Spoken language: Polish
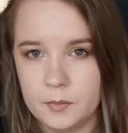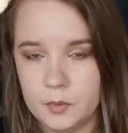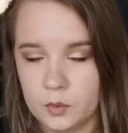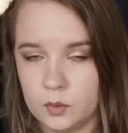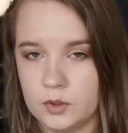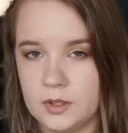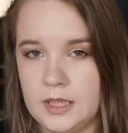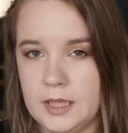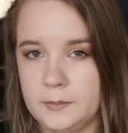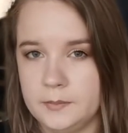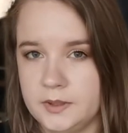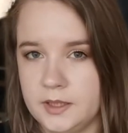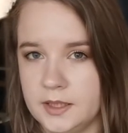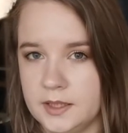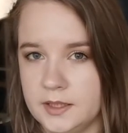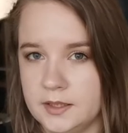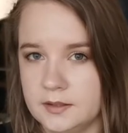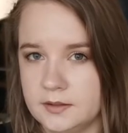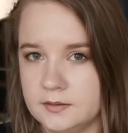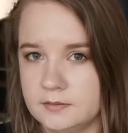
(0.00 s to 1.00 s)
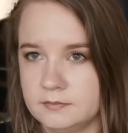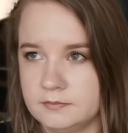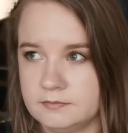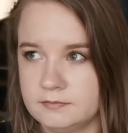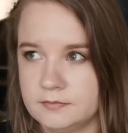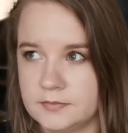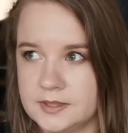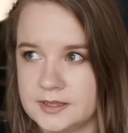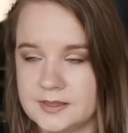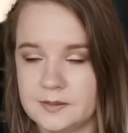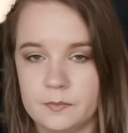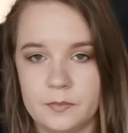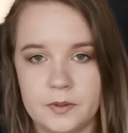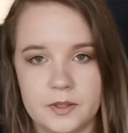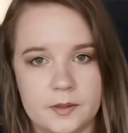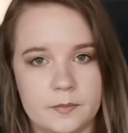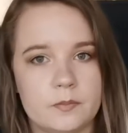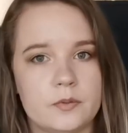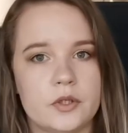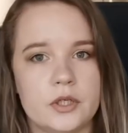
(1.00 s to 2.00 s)
nie było dla mnie
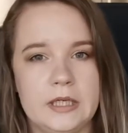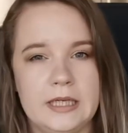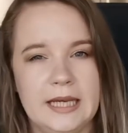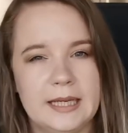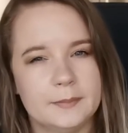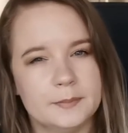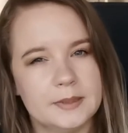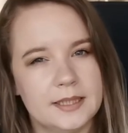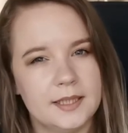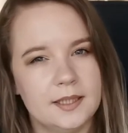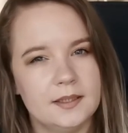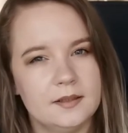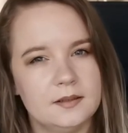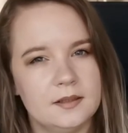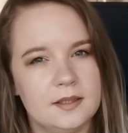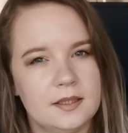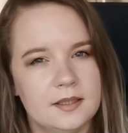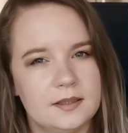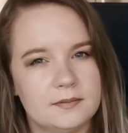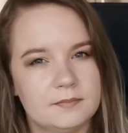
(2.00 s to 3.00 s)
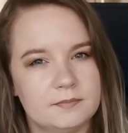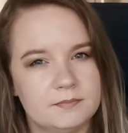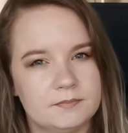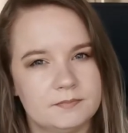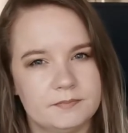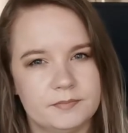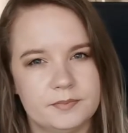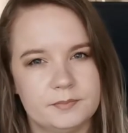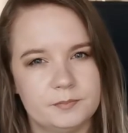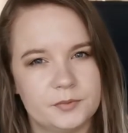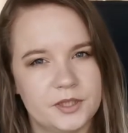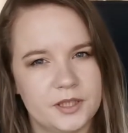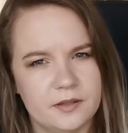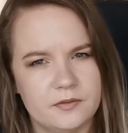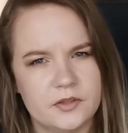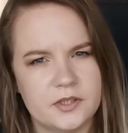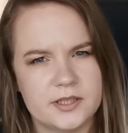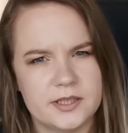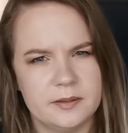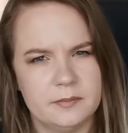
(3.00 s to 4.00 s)
zbyt przyjemne.
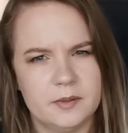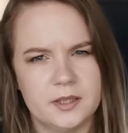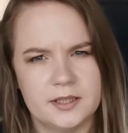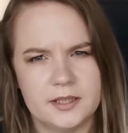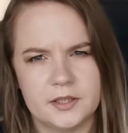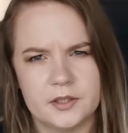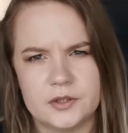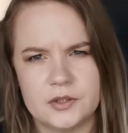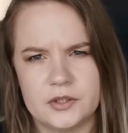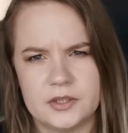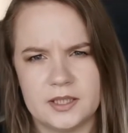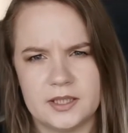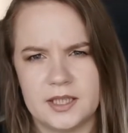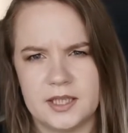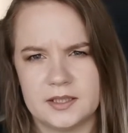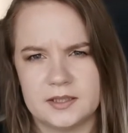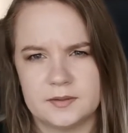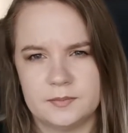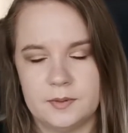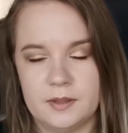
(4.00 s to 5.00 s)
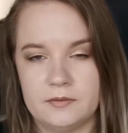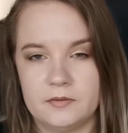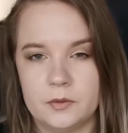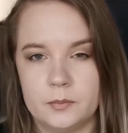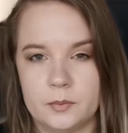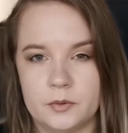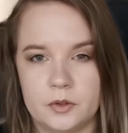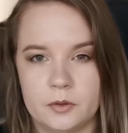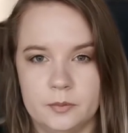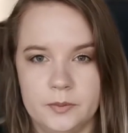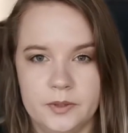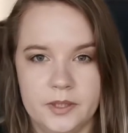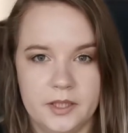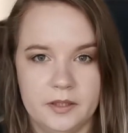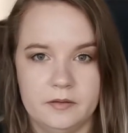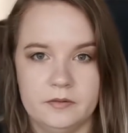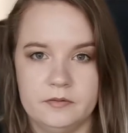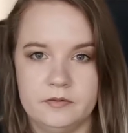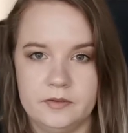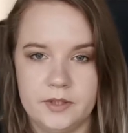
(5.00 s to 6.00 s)
Przede wszystkim dlatego, że tak jak
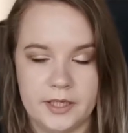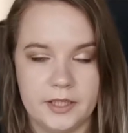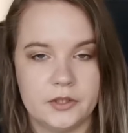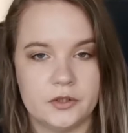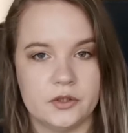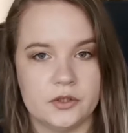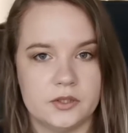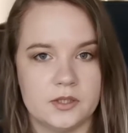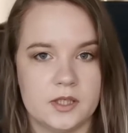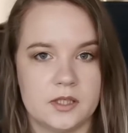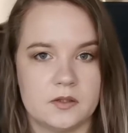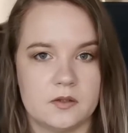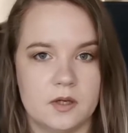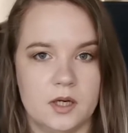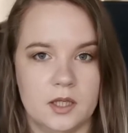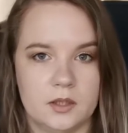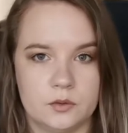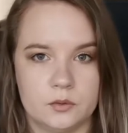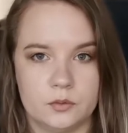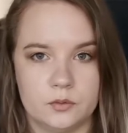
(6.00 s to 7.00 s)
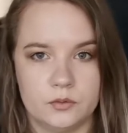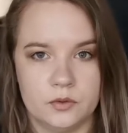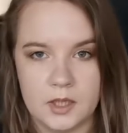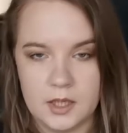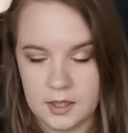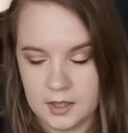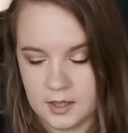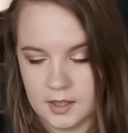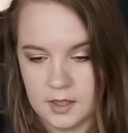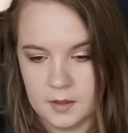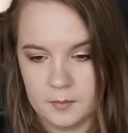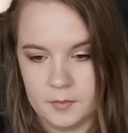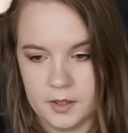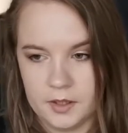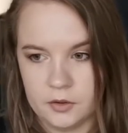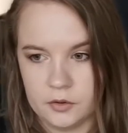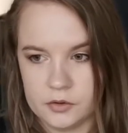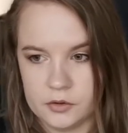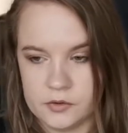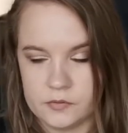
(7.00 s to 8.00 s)
prawdopodobnie większość nastolatków,
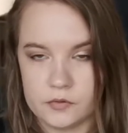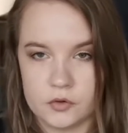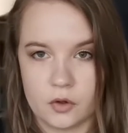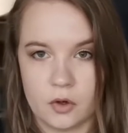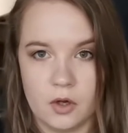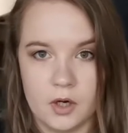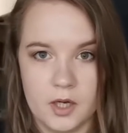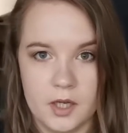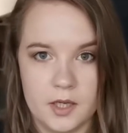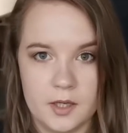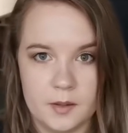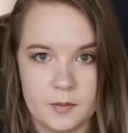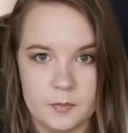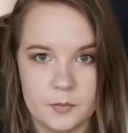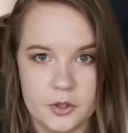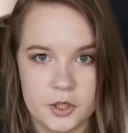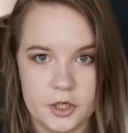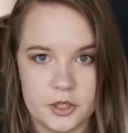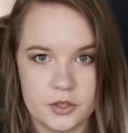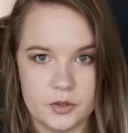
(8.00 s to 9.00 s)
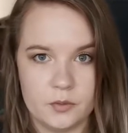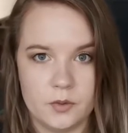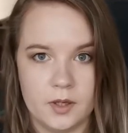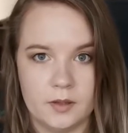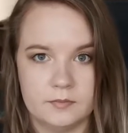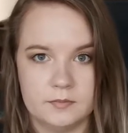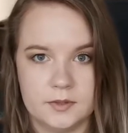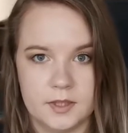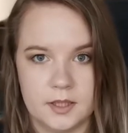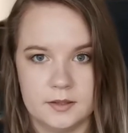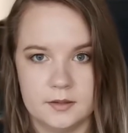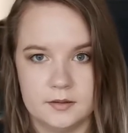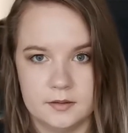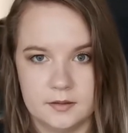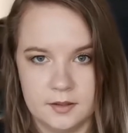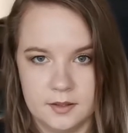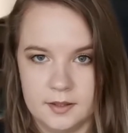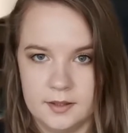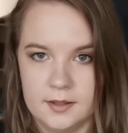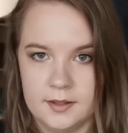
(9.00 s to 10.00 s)
będąc w szkole, przeżyłam
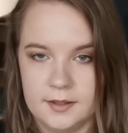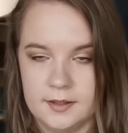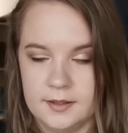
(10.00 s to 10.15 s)
ten